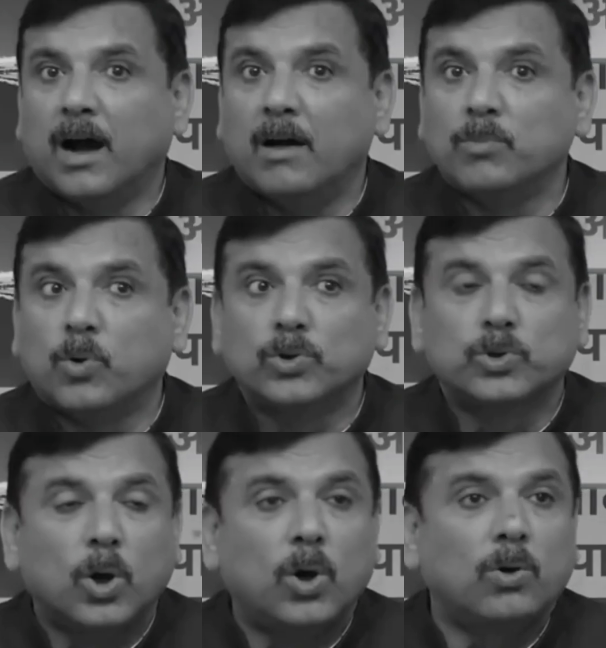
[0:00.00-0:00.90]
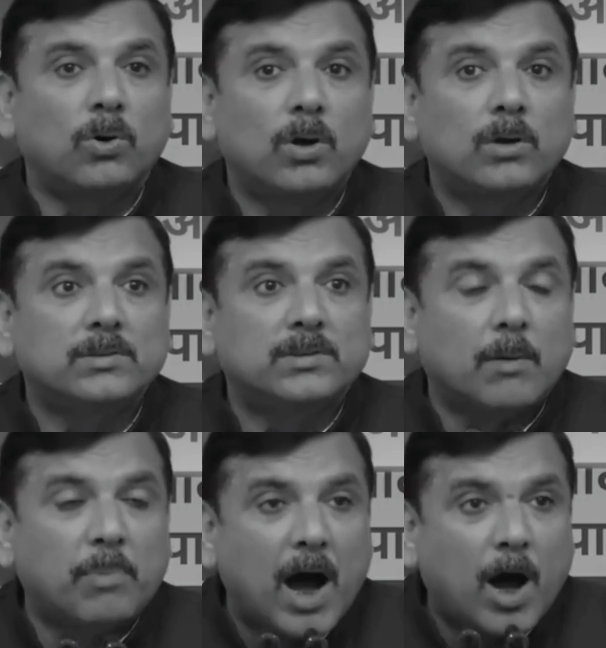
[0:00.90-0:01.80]
हमको तो
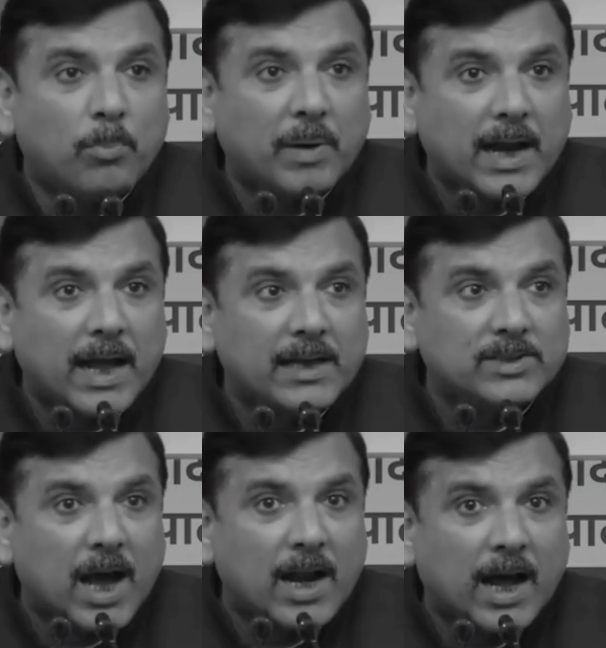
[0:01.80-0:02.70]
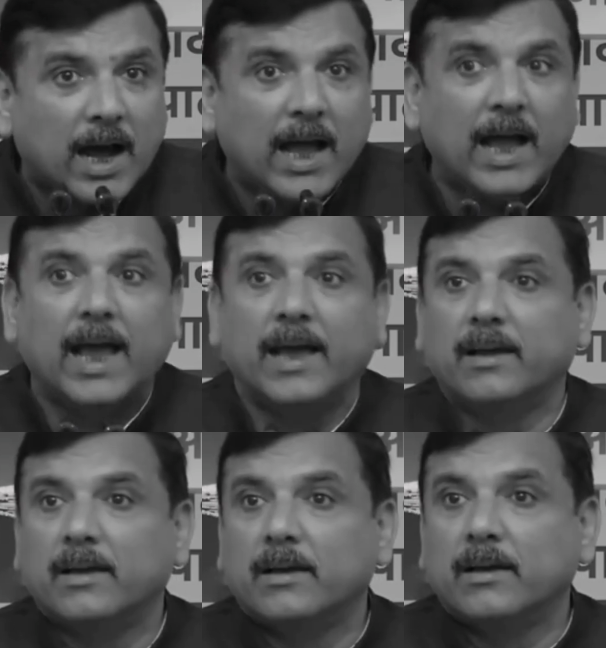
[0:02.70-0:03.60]
दबाव बनाया जा रहा
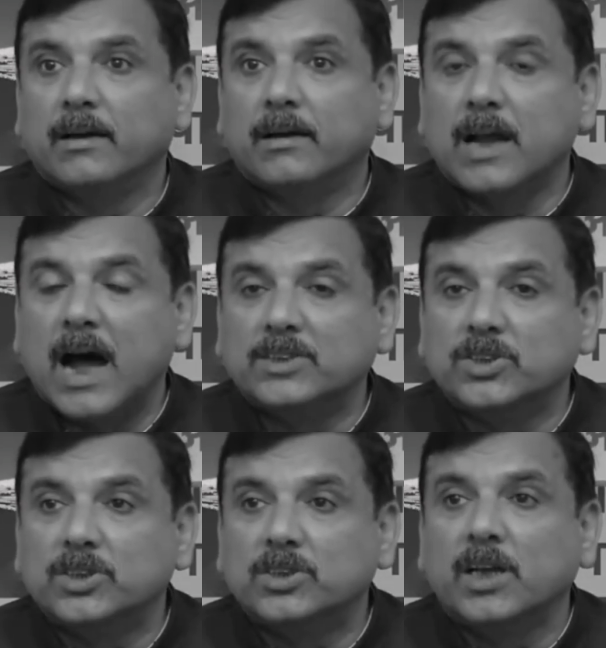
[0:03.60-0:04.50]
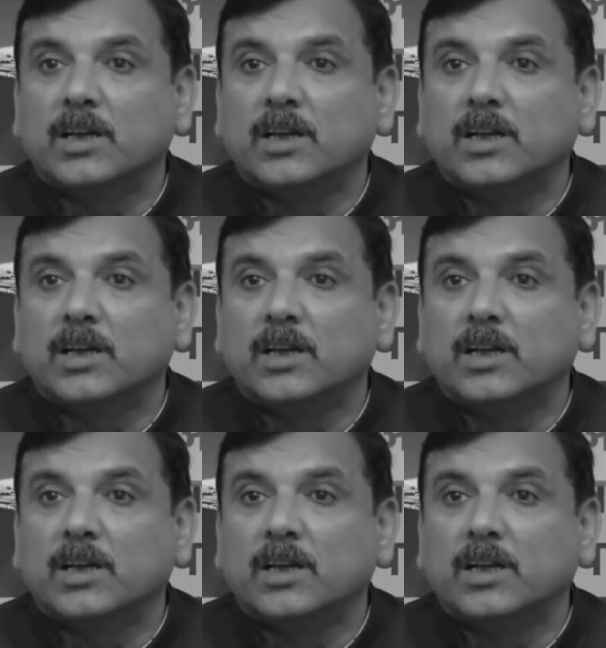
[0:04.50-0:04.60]
है राजनीतिक